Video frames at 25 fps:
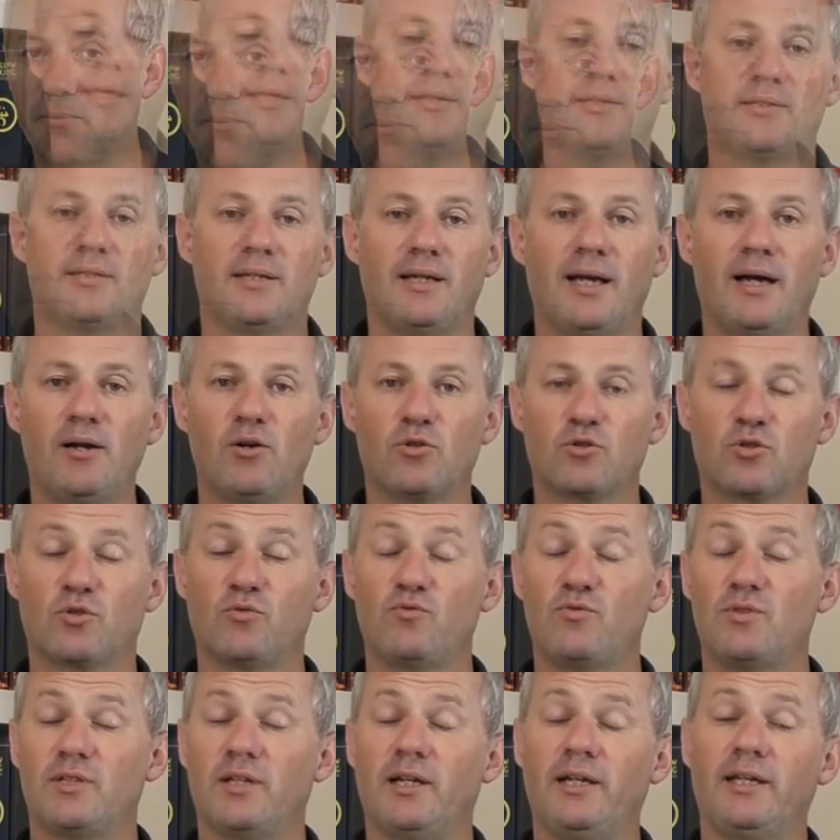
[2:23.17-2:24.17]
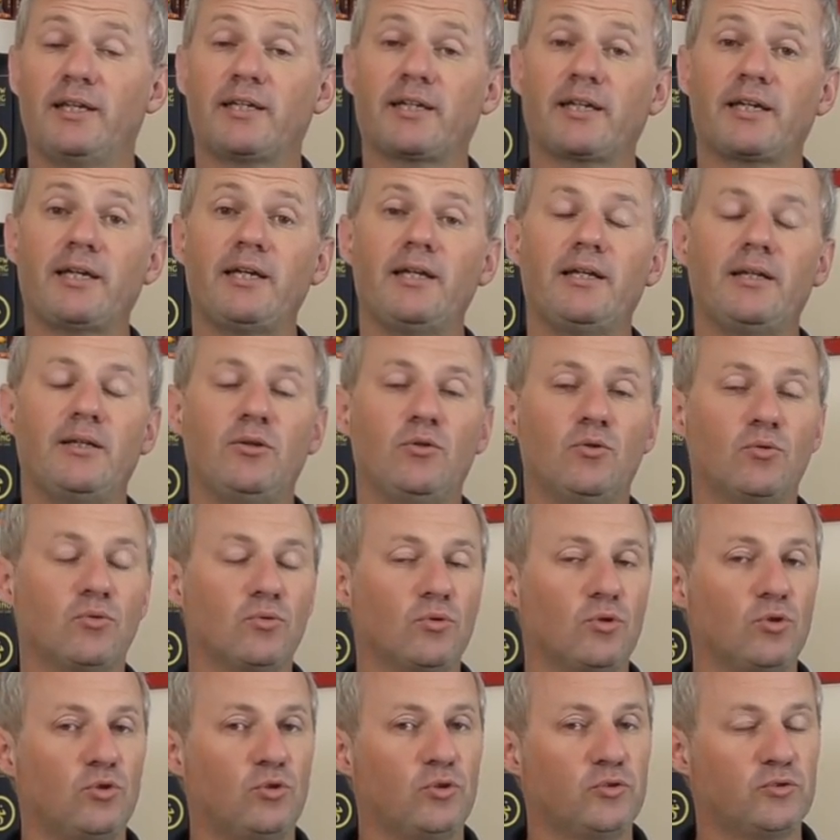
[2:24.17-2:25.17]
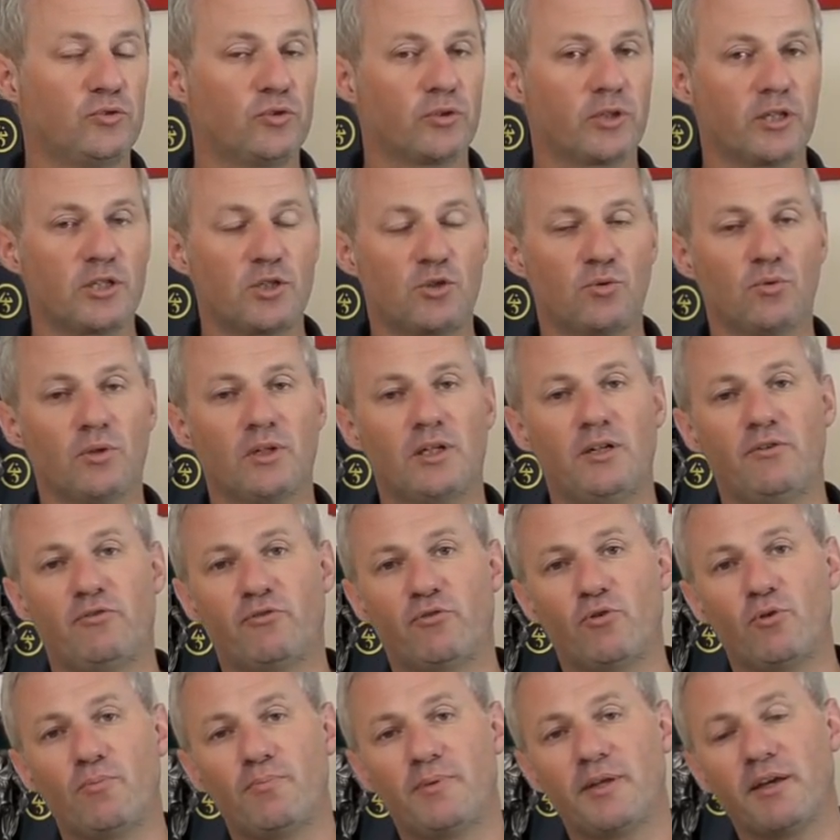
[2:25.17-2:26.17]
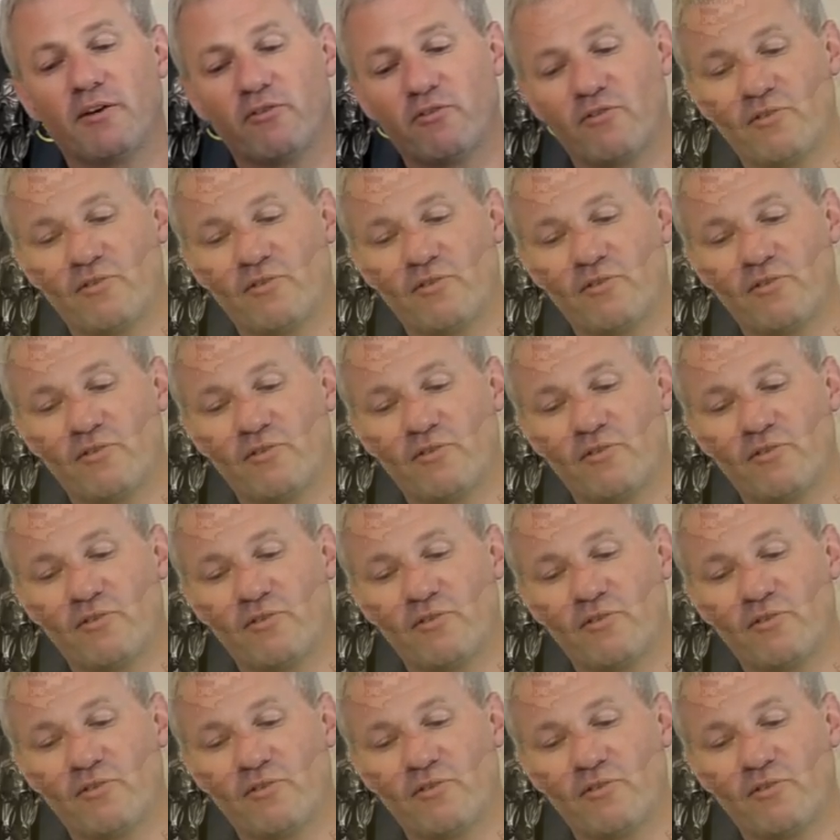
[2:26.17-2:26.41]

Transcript: Et c'est là, lorsque vous allez créer les noms de vos régions, qu'il faut bien